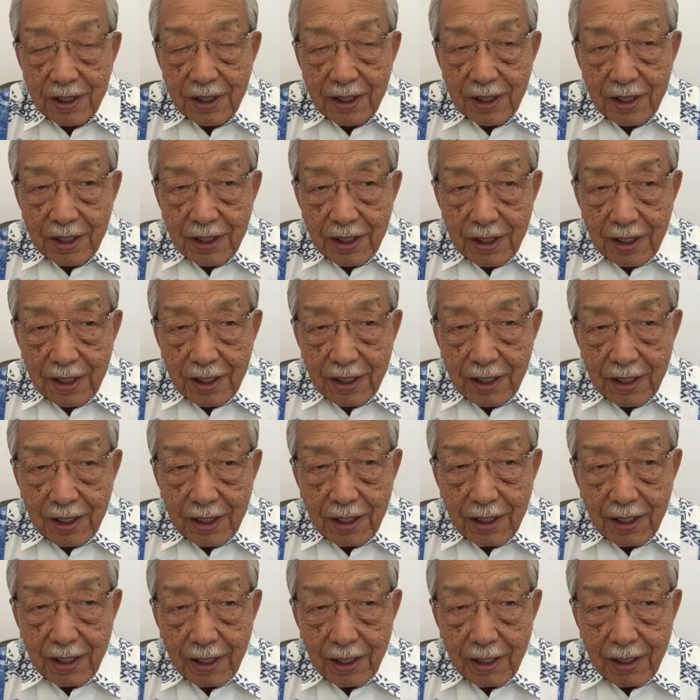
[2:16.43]

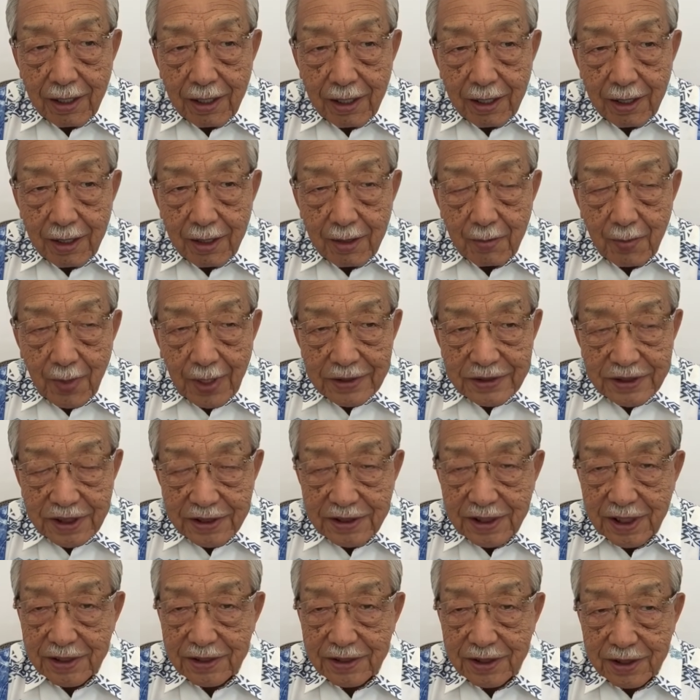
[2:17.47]
えー、まあ社
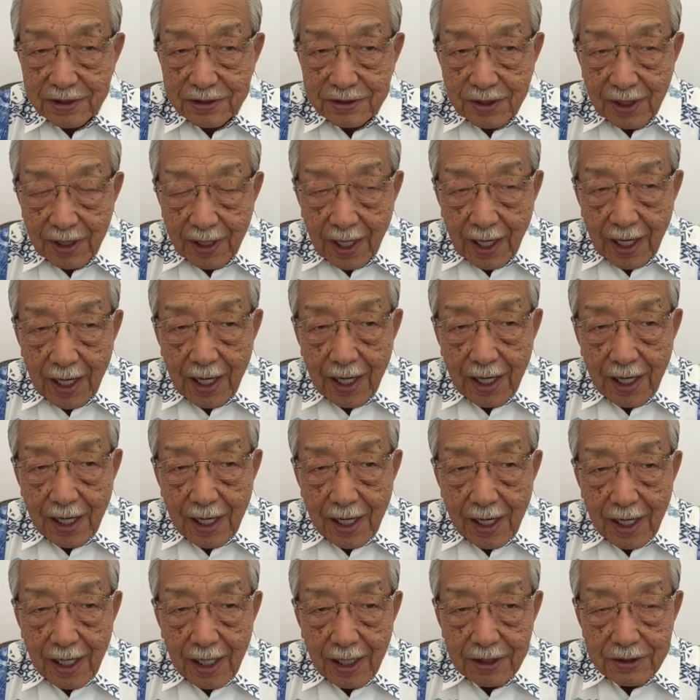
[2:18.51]
債ですか
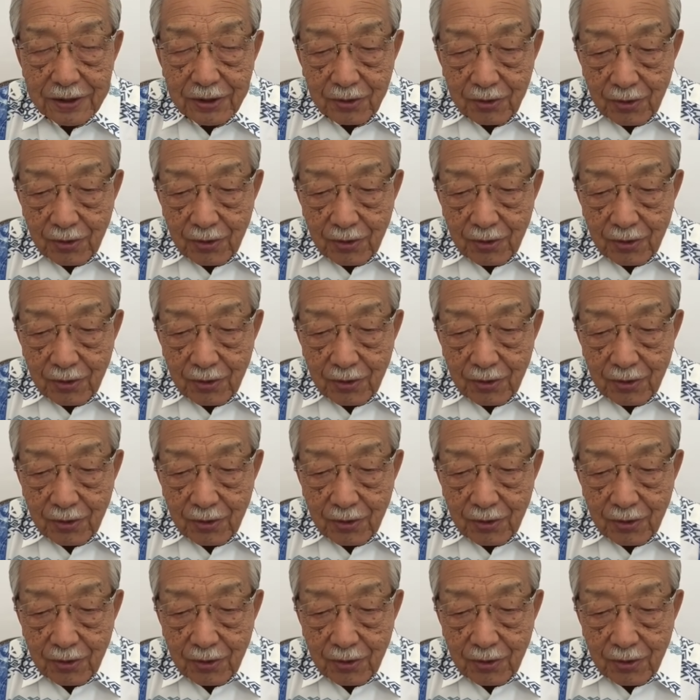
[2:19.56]
らその